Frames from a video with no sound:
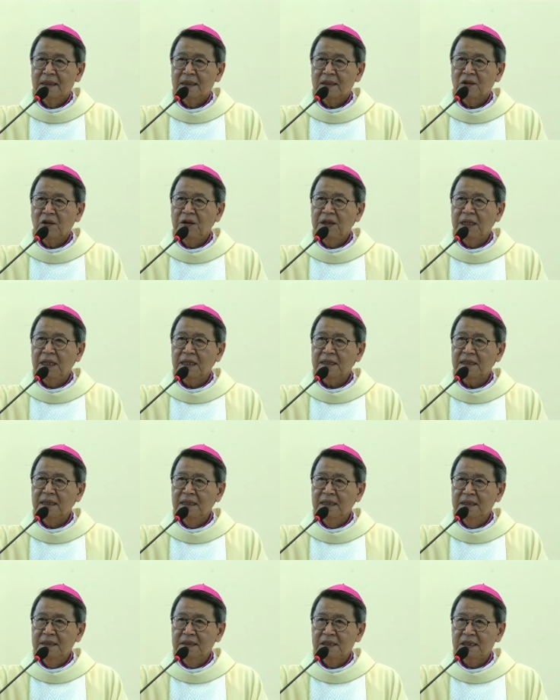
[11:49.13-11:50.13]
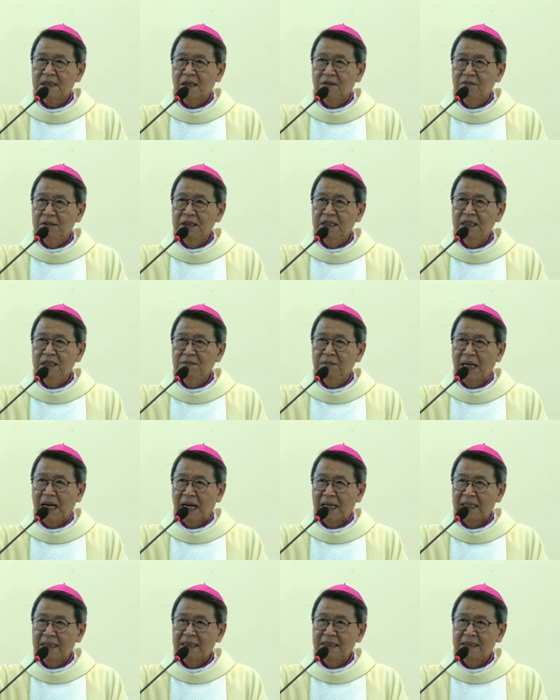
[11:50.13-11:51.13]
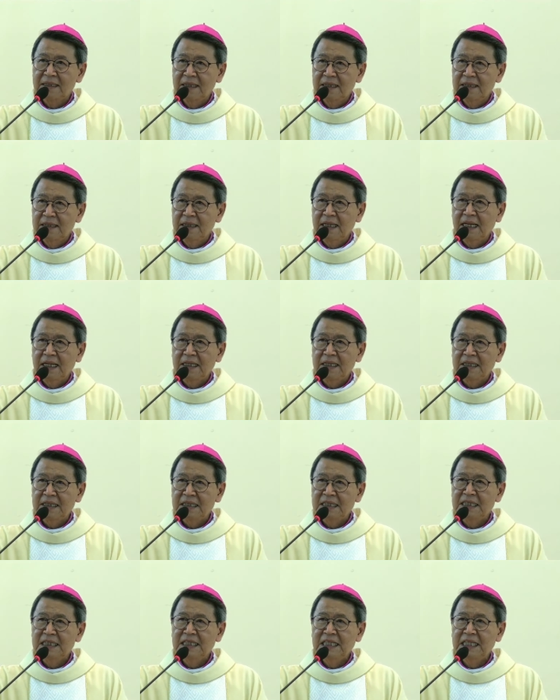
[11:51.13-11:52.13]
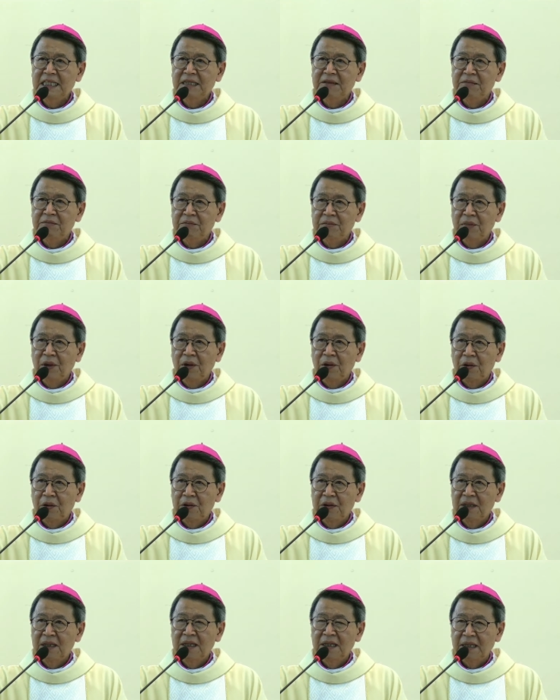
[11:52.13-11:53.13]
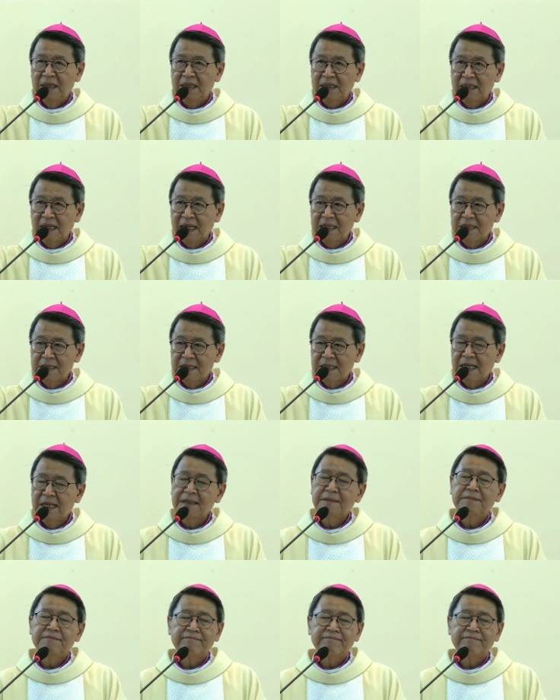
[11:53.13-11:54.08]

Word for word: tôi đã từng giống như bạn đứng đây nhìn mộ người đã chết